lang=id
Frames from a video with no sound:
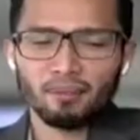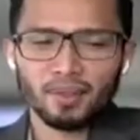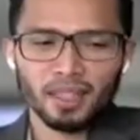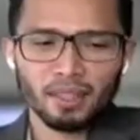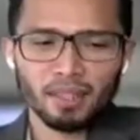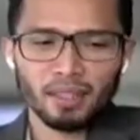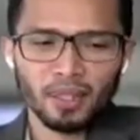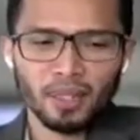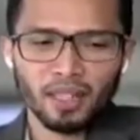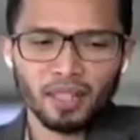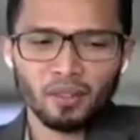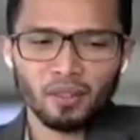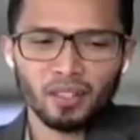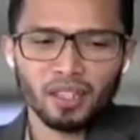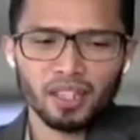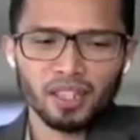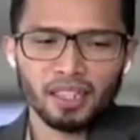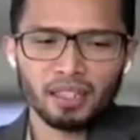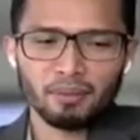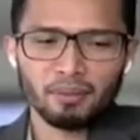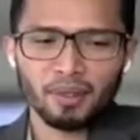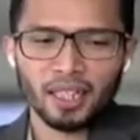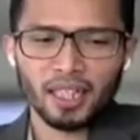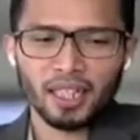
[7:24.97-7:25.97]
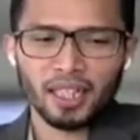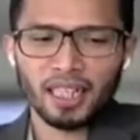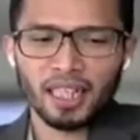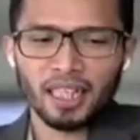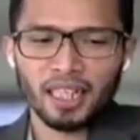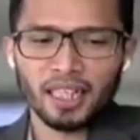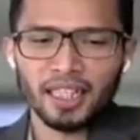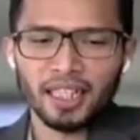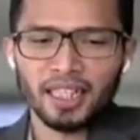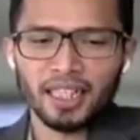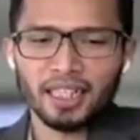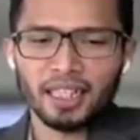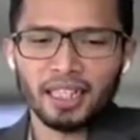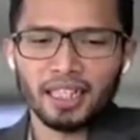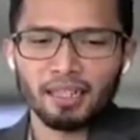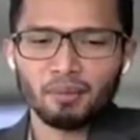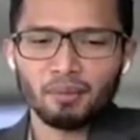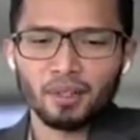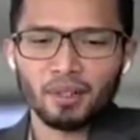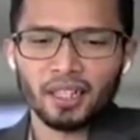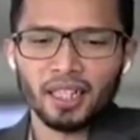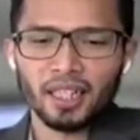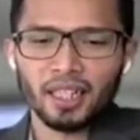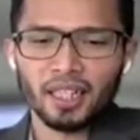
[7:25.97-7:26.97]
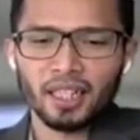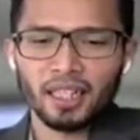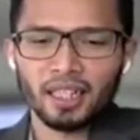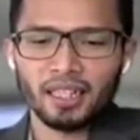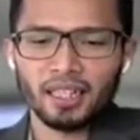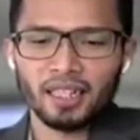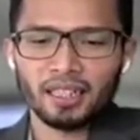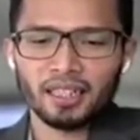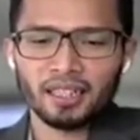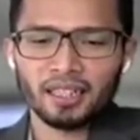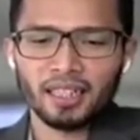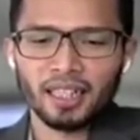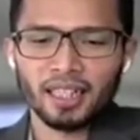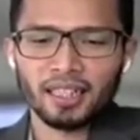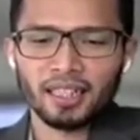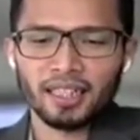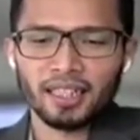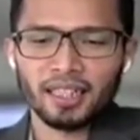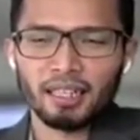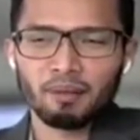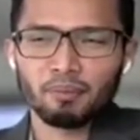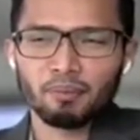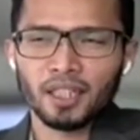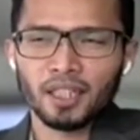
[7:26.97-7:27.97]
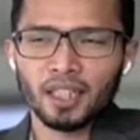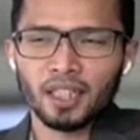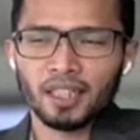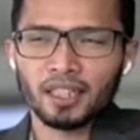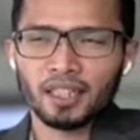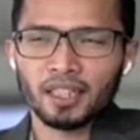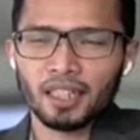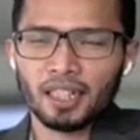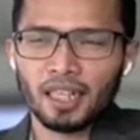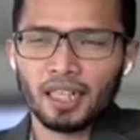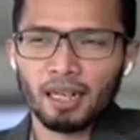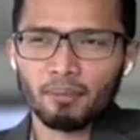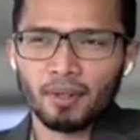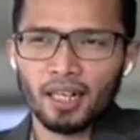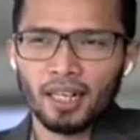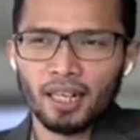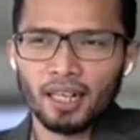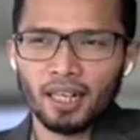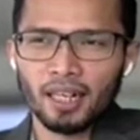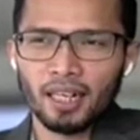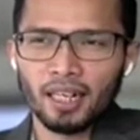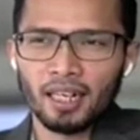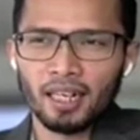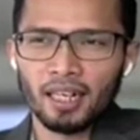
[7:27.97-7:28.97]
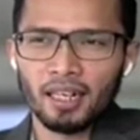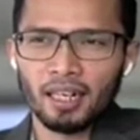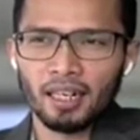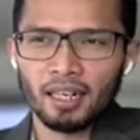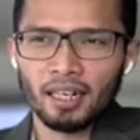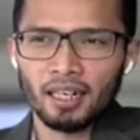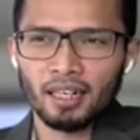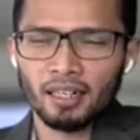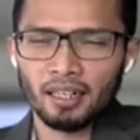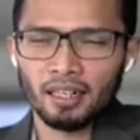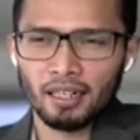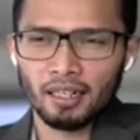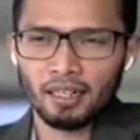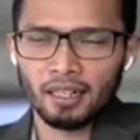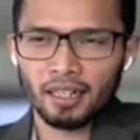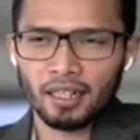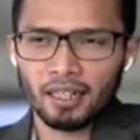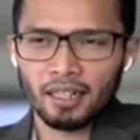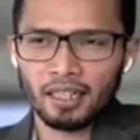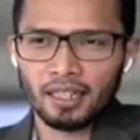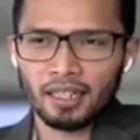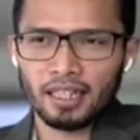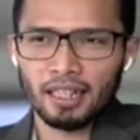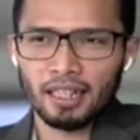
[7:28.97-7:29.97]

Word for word: dengan mencermati kondisi market hari ini ya, mungkin uh, strategi yang bisa diterapkan adalah uh,